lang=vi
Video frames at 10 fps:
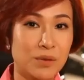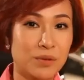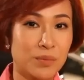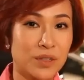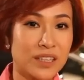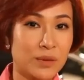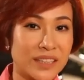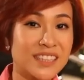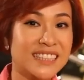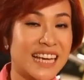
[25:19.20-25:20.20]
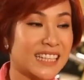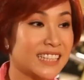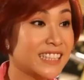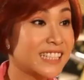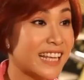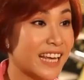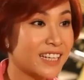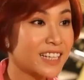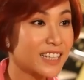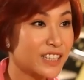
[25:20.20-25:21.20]
một một cái khoảng thời gian để chia
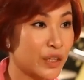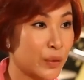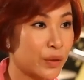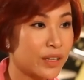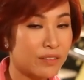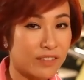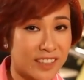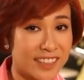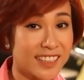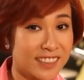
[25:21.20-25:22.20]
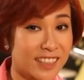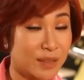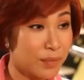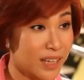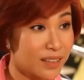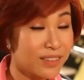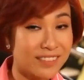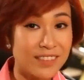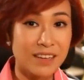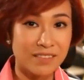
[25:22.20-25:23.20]
sẻ rất là nhiều về những cái dự định mới và,
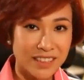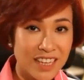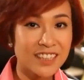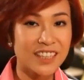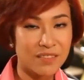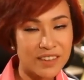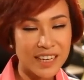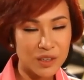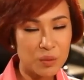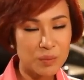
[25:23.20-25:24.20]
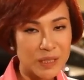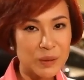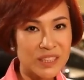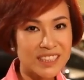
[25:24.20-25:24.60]
và nhất là về ca khúc mới của